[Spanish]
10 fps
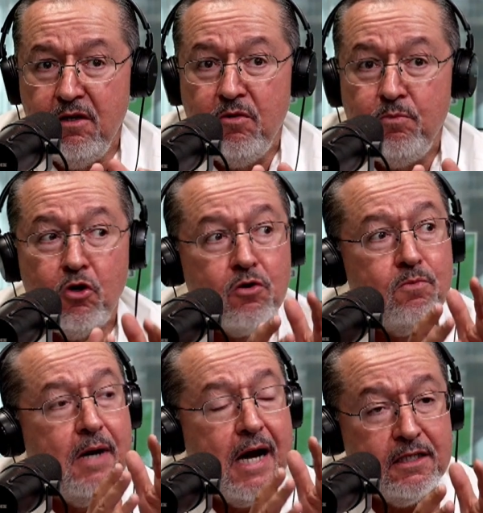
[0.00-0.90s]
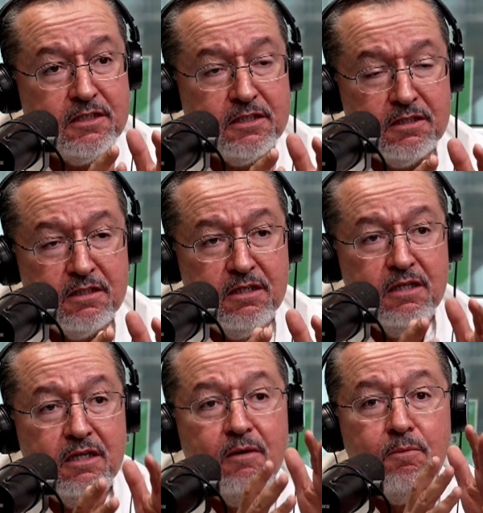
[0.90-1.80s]
Por más
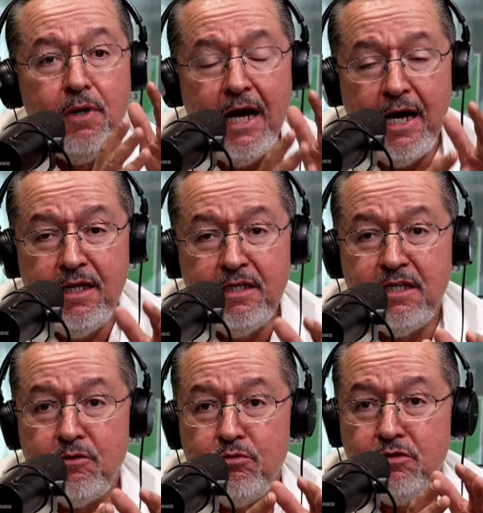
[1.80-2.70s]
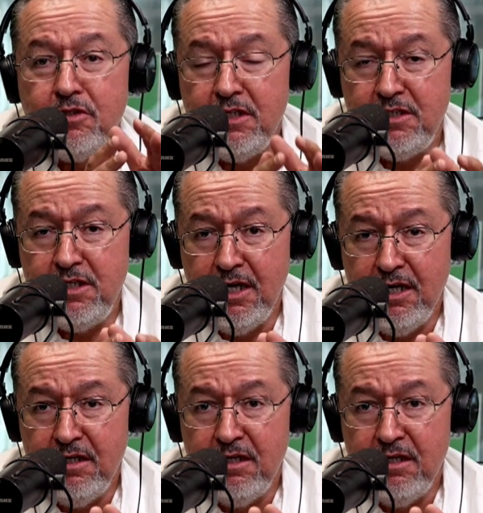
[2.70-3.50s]
planes de justicia